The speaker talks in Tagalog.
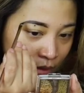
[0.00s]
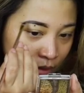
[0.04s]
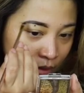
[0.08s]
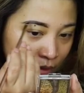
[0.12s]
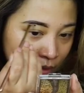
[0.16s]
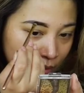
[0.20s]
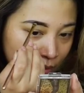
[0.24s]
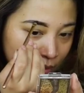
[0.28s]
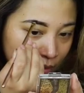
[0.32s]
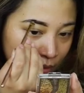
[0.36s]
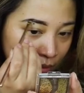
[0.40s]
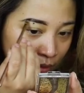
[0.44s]
rin
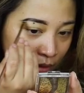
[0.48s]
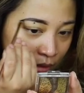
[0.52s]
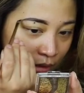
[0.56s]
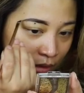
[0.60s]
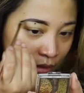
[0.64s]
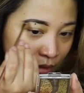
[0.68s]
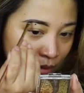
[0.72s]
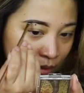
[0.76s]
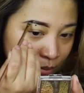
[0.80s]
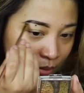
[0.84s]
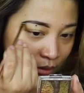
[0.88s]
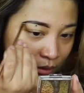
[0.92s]
ang
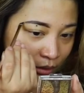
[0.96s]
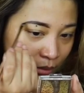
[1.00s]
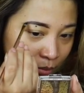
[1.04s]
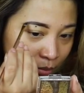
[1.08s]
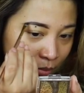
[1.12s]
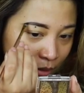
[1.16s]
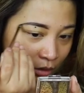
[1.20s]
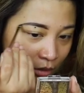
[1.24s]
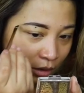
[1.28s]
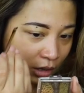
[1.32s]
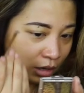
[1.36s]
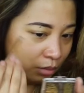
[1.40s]
kinalabasan.
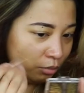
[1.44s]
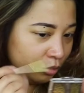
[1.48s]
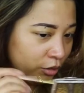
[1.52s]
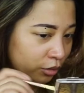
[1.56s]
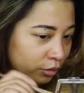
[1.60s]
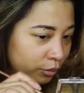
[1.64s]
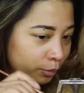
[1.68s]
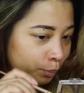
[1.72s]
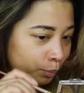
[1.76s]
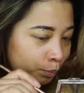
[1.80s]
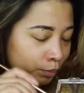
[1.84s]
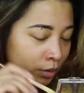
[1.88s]
Pero alam mo
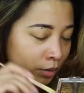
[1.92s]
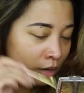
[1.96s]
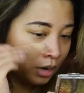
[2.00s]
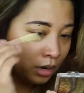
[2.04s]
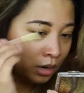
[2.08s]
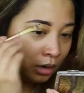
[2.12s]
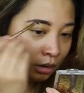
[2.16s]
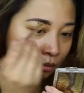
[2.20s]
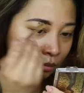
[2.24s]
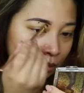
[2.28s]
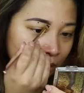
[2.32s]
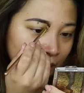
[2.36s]
yun,
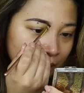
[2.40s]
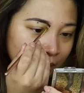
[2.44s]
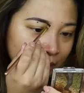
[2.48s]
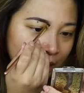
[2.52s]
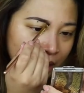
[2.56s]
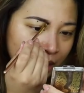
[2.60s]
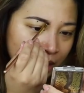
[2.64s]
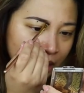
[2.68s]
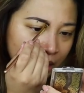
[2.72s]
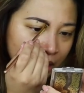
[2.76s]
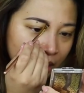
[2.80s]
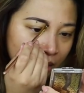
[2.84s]

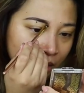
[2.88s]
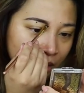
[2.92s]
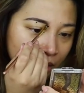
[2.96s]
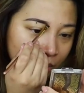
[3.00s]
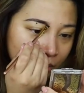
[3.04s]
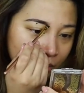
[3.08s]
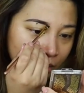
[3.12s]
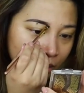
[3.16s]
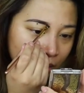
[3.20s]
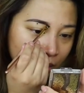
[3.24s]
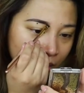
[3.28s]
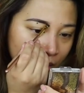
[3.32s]
masasanay ka rin
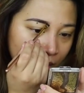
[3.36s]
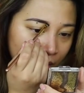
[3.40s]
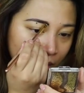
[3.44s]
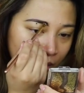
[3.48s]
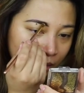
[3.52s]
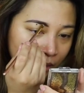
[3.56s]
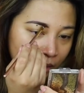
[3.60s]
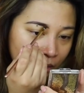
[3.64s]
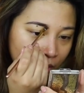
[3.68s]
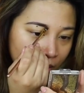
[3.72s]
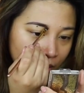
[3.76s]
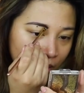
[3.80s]

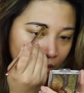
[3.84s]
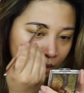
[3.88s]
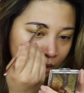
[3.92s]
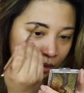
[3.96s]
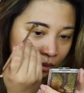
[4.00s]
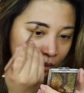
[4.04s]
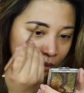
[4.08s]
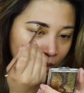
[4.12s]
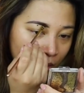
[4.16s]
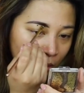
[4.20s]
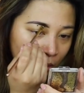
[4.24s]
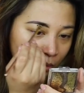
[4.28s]
pagka
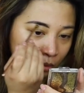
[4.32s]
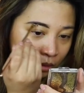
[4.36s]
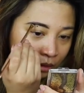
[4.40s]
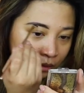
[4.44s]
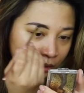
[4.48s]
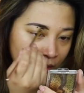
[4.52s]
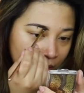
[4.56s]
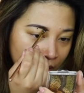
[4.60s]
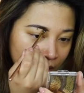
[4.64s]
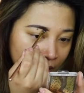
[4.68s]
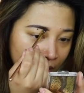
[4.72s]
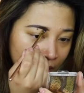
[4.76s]
araw-araw. Ako
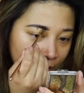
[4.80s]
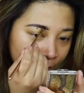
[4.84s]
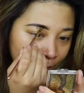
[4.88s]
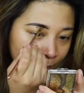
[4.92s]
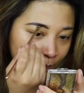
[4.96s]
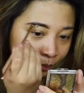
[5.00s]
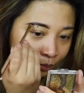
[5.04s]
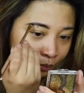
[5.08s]
kasi,